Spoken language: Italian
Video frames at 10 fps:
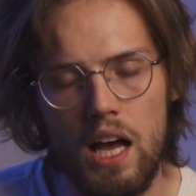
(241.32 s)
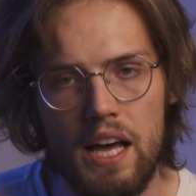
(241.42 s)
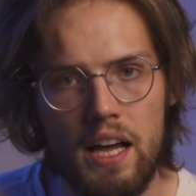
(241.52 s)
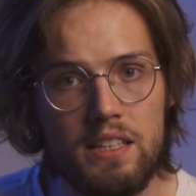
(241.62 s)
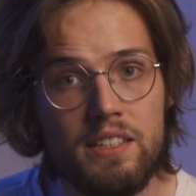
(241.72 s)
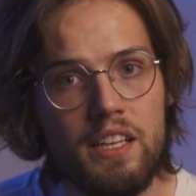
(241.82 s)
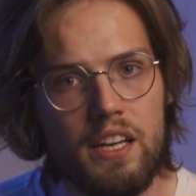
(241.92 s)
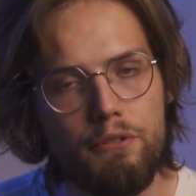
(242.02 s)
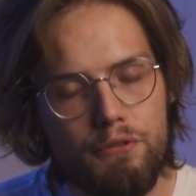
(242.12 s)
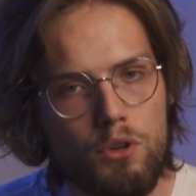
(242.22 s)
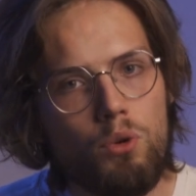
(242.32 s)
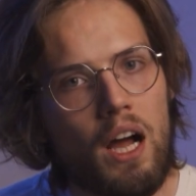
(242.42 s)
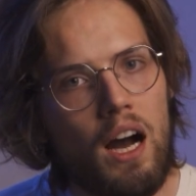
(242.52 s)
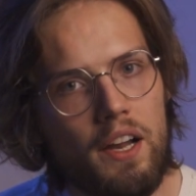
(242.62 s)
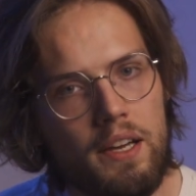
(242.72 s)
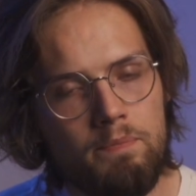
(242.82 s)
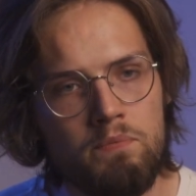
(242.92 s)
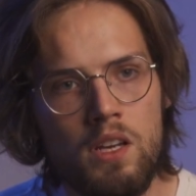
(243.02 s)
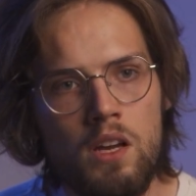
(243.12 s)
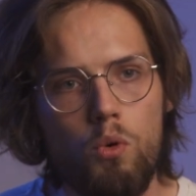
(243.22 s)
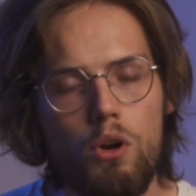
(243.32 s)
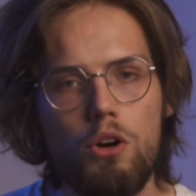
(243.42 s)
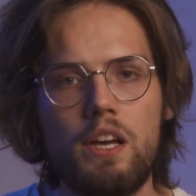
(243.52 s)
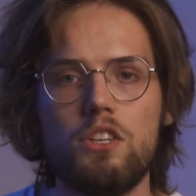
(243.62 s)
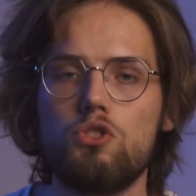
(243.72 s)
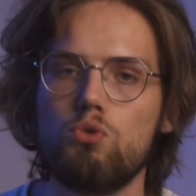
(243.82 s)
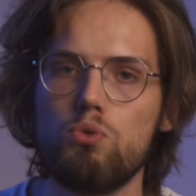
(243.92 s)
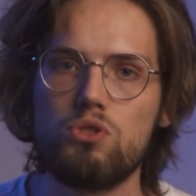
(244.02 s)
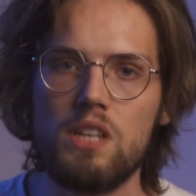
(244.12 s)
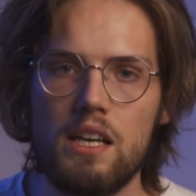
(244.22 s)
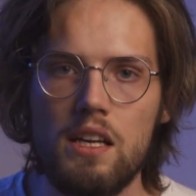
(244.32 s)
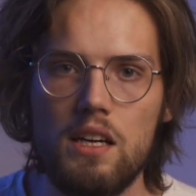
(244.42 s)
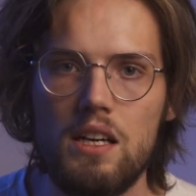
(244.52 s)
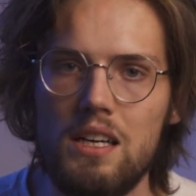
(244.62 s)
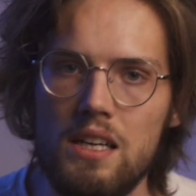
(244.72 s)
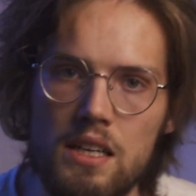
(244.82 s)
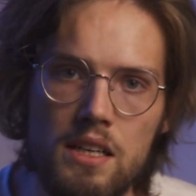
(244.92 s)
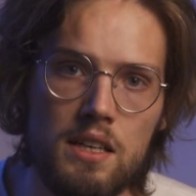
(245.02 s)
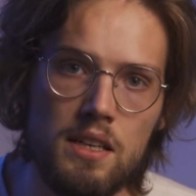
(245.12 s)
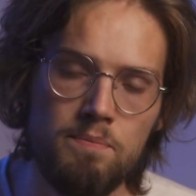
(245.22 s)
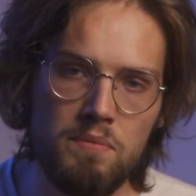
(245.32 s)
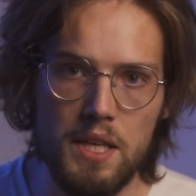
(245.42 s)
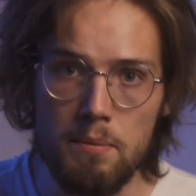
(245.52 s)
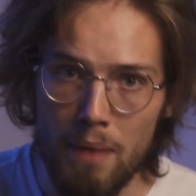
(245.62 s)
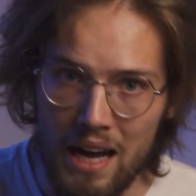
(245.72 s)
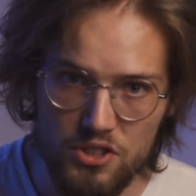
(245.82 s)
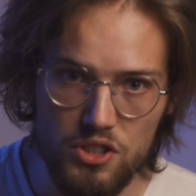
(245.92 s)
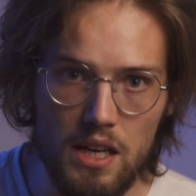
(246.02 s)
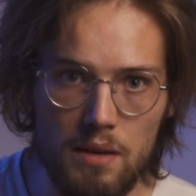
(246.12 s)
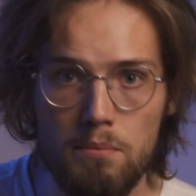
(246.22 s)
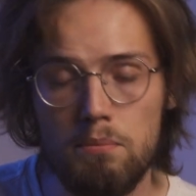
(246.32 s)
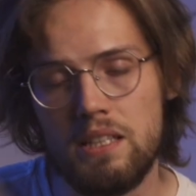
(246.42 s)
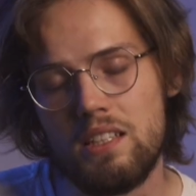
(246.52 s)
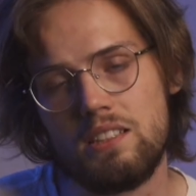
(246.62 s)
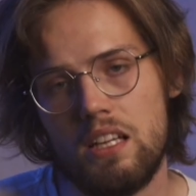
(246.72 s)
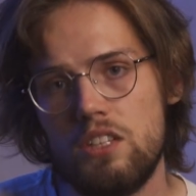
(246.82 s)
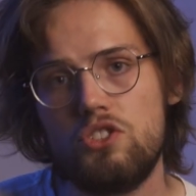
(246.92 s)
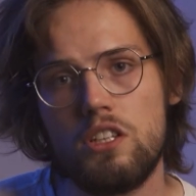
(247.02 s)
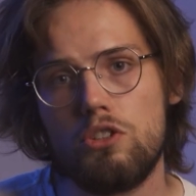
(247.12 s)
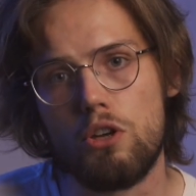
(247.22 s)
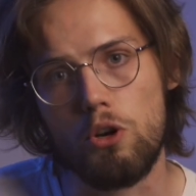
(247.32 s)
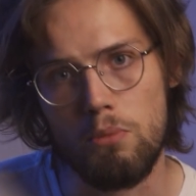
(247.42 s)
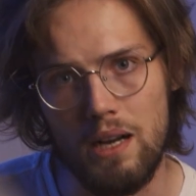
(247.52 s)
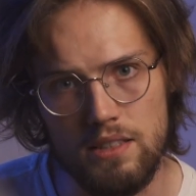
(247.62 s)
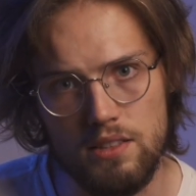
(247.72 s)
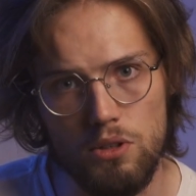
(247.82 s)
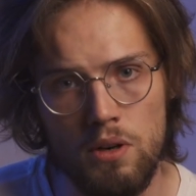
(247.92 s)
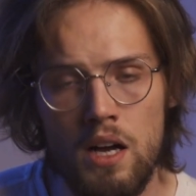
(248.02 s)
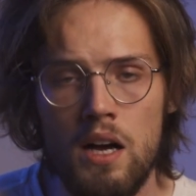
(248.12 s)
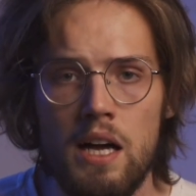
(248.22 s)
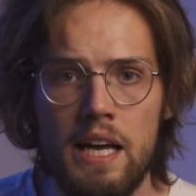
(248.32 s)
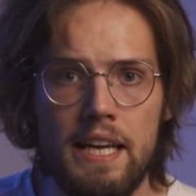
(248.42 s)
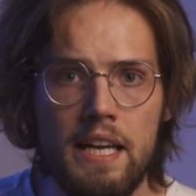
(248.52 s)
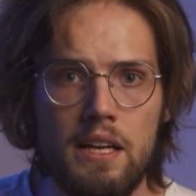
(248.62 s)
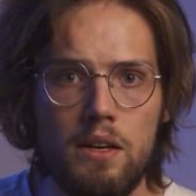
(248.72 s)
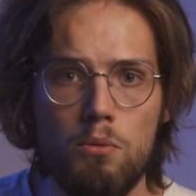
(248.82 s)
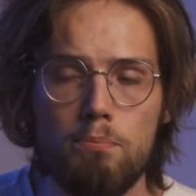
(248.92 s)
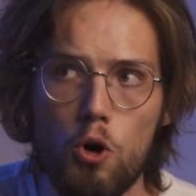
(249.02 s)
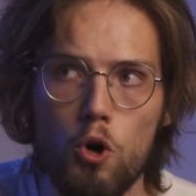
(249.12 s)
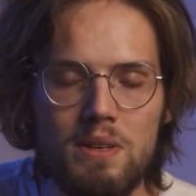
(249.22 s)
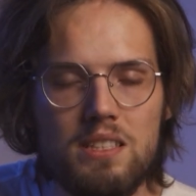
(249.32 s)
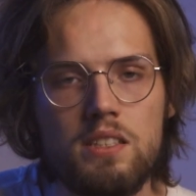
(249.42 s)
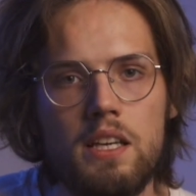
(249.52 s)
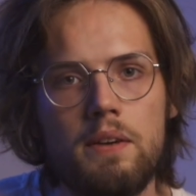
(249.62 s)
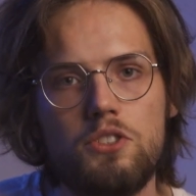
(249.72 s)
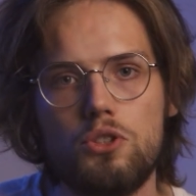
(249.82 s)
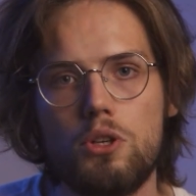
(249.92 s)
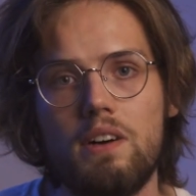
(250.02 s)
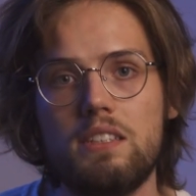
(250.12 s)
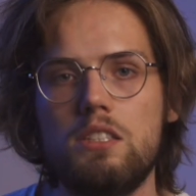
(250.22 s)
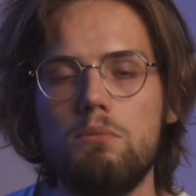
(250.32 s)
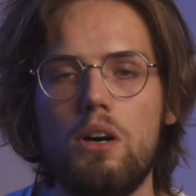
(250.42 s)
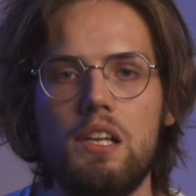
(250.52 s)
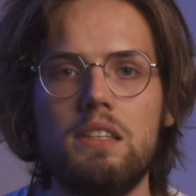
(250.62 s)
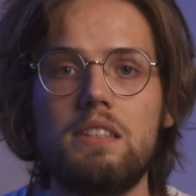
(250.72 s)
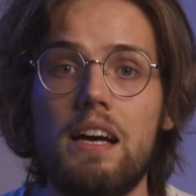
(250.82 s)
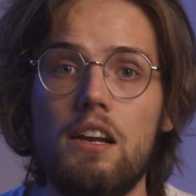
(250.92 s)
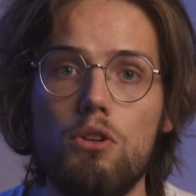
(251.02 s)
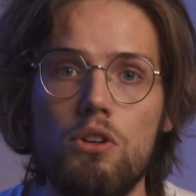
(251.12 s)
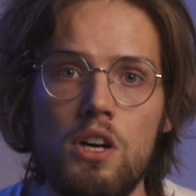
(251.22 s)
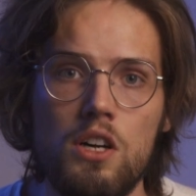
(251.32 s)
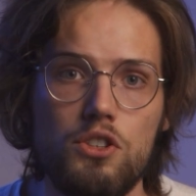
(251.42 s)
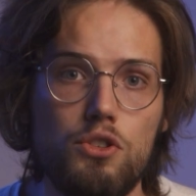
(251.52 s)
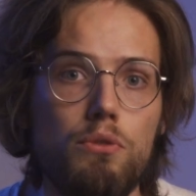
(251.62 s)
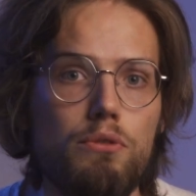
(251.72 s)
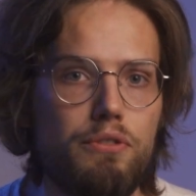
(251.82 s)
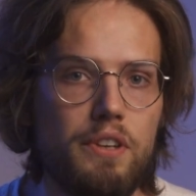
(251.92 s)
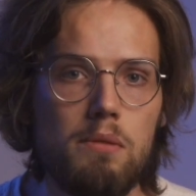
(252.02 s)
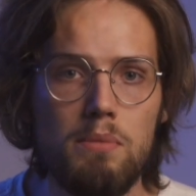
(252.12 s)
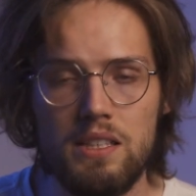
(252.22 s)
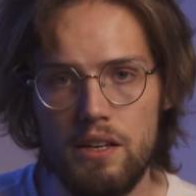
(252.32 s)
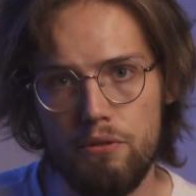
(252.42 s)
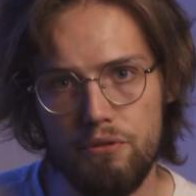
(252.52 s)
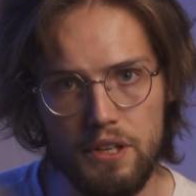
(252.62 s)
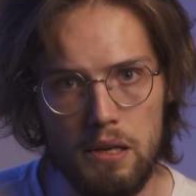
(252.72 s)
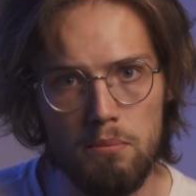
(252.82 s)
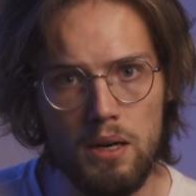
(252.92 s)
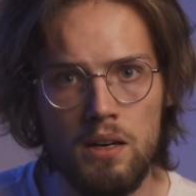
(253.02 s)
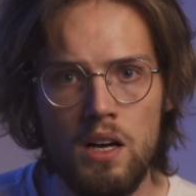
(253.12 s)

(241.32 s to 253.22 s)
era di raffigurare quello che Susan eh, immagina mentre sta leggendo il romanzo. È un po' come se ci trovassimo all'interno di un film nel film.